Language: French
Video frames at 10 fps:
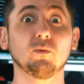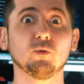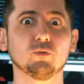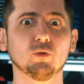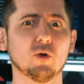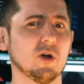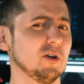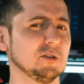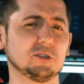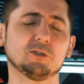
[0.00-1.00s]
plutôt euh,
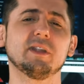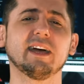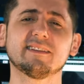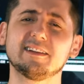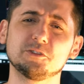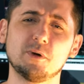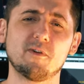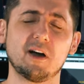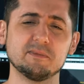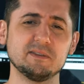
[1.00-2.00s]
jaunâtre. Là, je dois
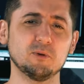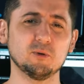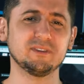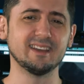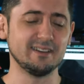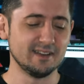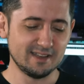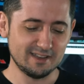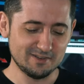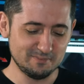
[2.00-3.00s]
avoir un petit peu le teint
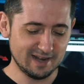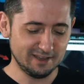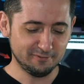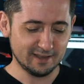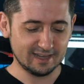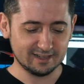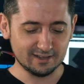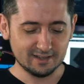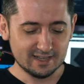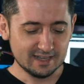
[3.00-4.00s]
euh, blafard.